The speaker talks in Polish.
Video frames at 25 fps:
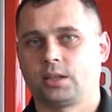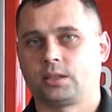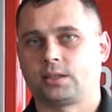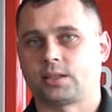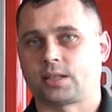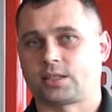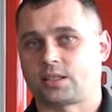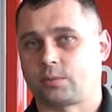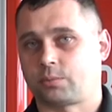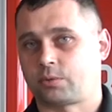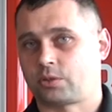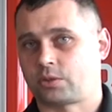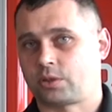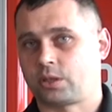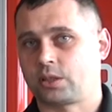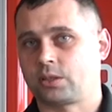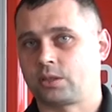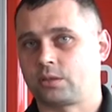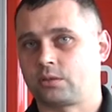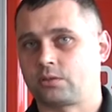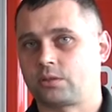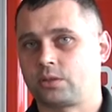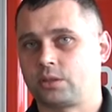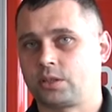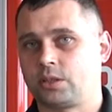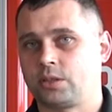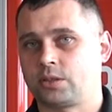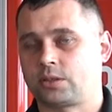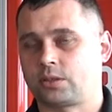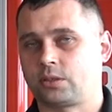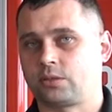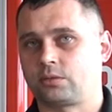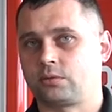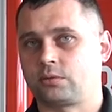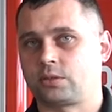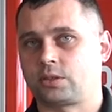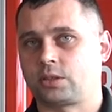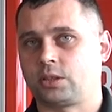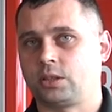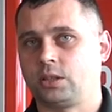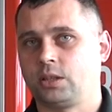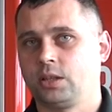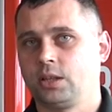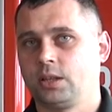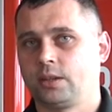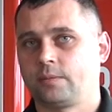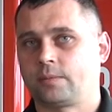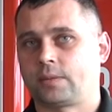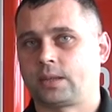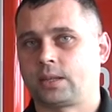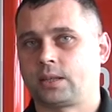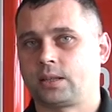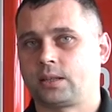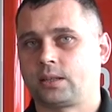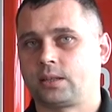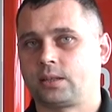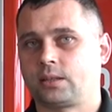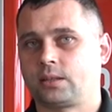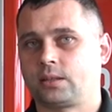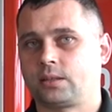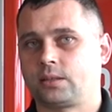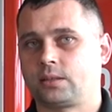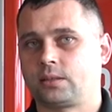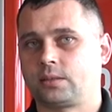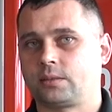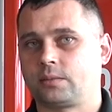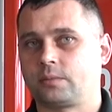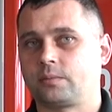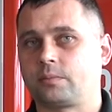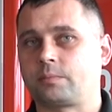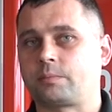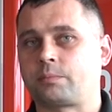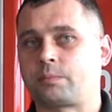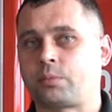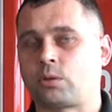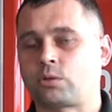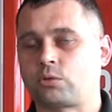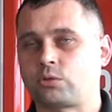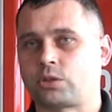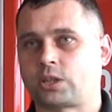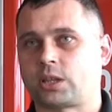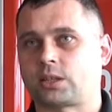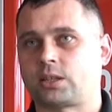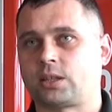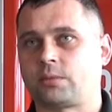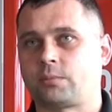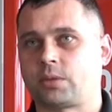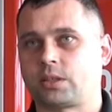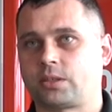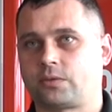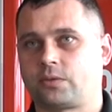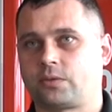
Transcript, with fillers: na zaproszenie różnych instytucji e, porusza temat